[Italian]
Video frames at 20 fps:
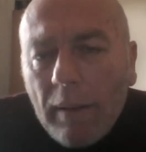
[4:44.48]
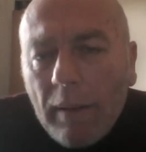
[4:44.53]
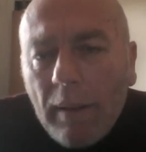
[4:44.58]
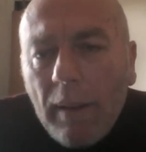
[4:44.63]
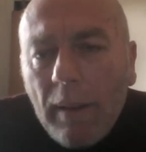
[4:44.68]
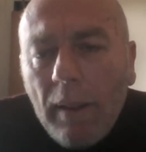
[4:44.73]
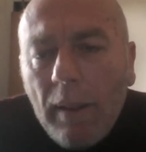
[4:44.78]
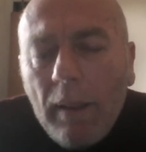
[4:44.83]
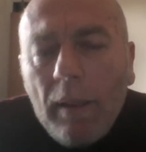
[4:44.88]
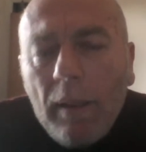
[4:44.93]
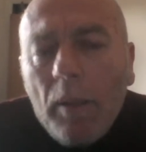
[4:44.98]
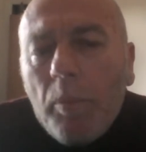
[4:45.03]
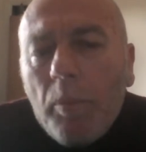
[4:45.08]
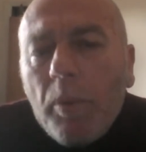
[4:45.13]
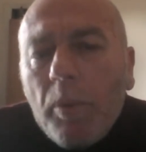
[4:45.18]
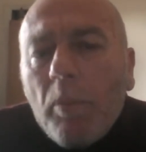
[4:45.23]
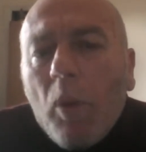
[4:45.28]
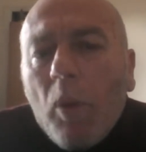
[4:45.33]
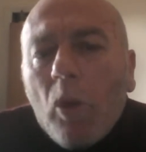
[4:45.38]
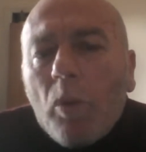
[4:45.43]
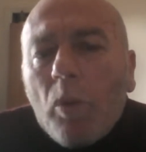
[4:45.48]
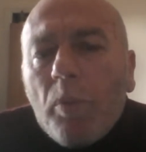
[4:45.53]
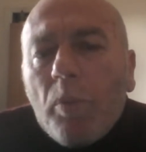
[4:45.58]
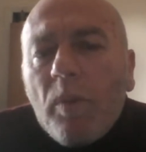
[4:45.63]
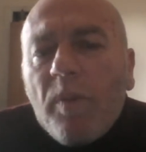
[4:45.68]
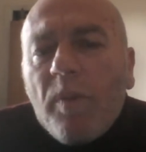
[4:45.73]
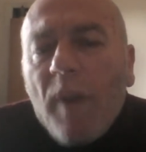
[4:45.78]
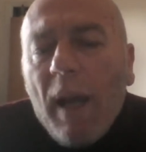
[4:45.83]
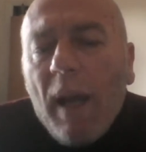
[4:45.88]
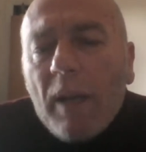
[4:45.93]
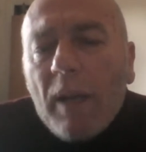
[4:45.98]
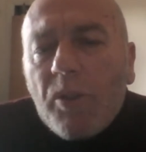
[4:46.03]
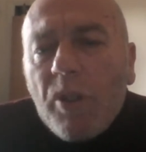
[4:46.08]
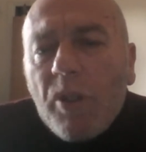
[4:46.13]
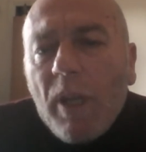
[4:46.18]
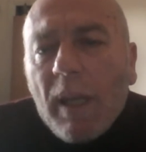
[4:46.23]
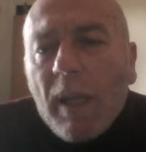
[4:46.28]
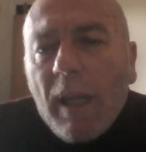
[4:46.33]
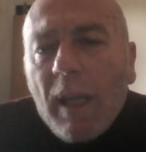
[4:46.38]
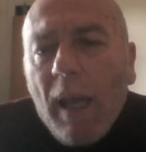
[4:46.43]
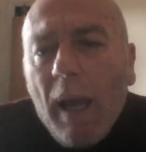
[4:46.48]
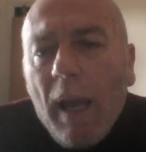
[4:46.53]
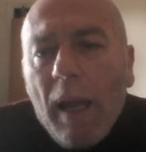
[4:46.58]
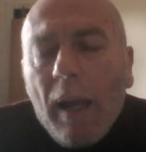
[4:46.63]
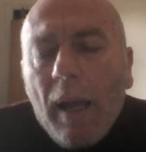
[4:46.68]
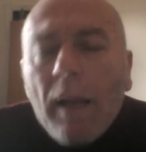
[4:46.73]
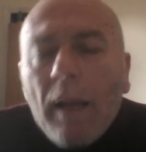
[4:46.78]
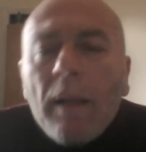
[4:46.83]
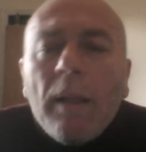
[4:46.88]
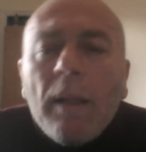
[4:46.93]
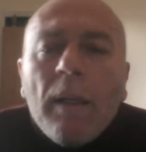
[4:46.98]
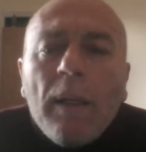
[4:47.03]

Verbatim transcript: di, il più modo più facile che ha